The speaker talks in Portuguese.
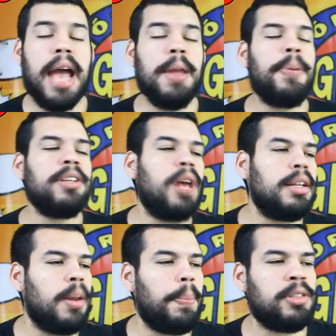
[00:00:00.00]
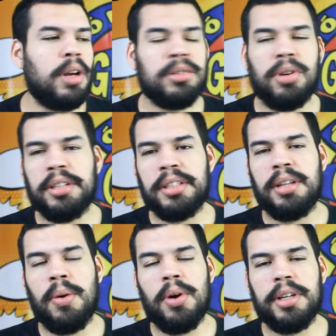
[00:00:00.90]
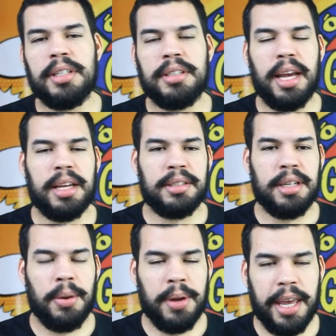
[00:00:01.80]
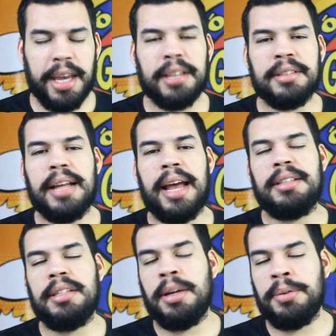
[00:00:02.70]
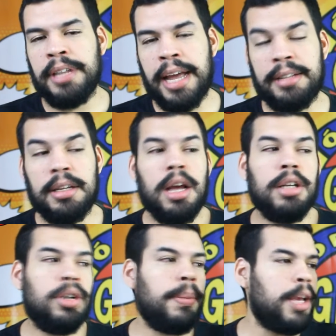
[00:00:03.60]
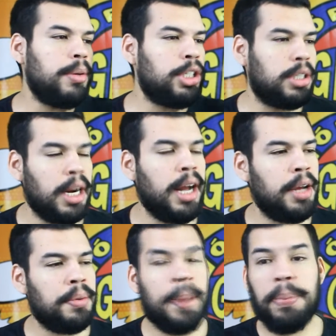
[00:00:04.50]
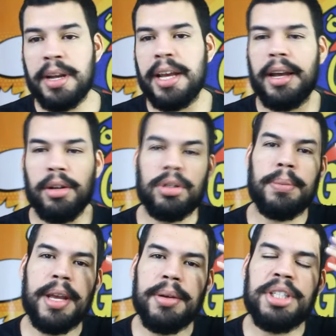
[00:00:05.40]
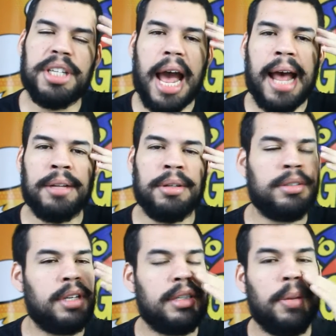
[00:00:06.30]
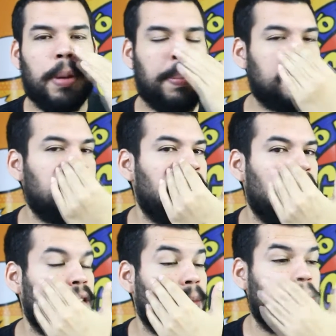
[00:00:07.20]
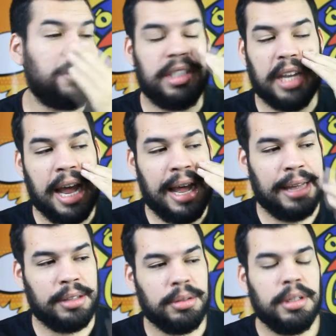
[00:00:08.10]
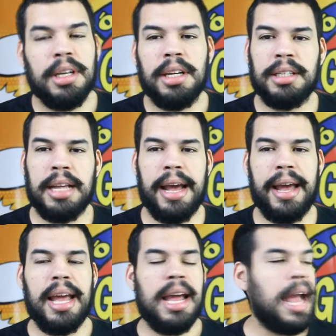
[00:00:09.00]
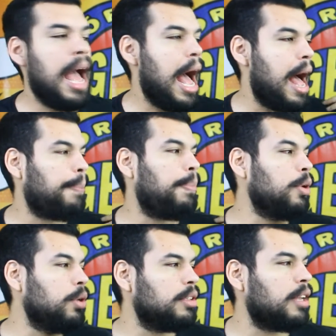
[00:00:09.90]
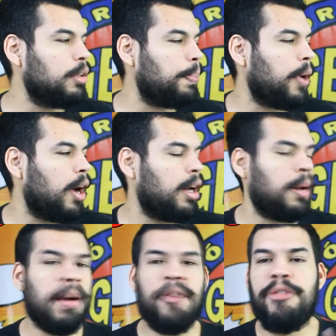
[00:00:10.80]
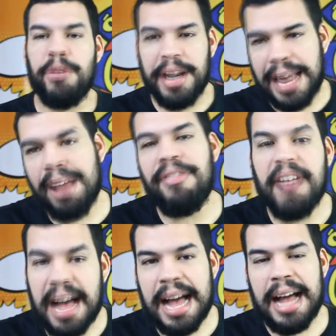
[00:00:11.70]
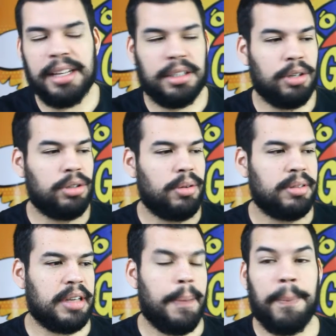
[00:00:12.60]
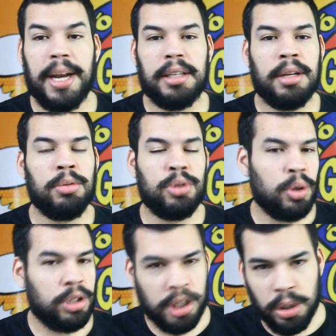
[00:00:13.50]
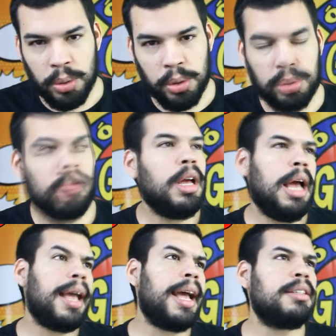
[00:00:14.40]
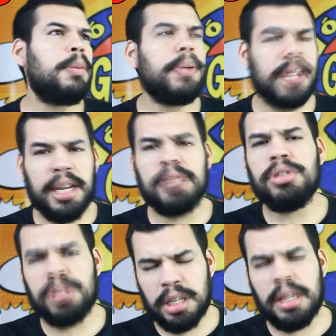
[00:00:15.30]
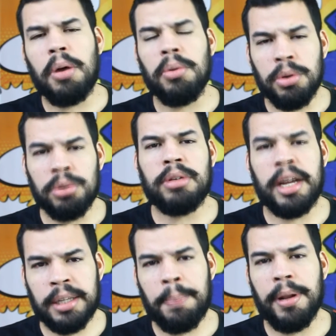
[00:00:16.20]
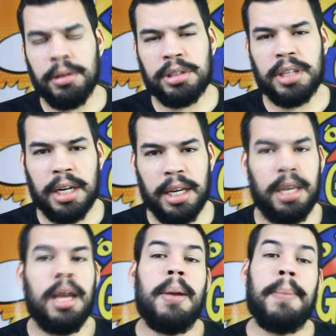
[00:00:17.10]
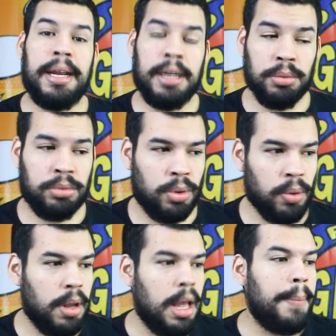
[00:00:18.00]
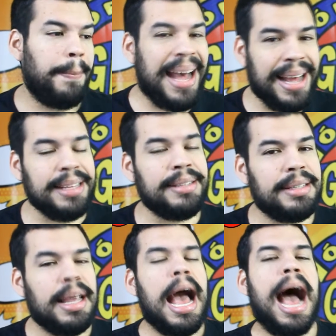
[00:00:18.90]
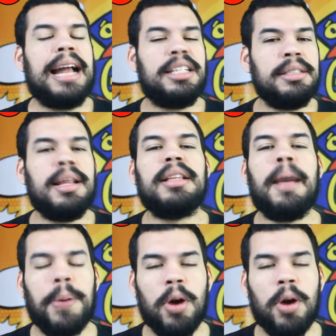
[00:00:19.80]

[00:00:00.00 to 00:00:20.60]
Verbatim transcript: E aí, pessoas não pessoas, coisas não coisas, geeks e não geeks, nerds e não nerds. Tô meio estranho, é porque eu tô meio inchado, não sei se deu para perceber. Tô meio inchado, né? A blusa do programa foi lavar, então eu tô com essa preta, não tô de luto. Quer dizer, eu poderia sustentar um luto ainda pelo Stanley, mas não tô. Mas a Disney tá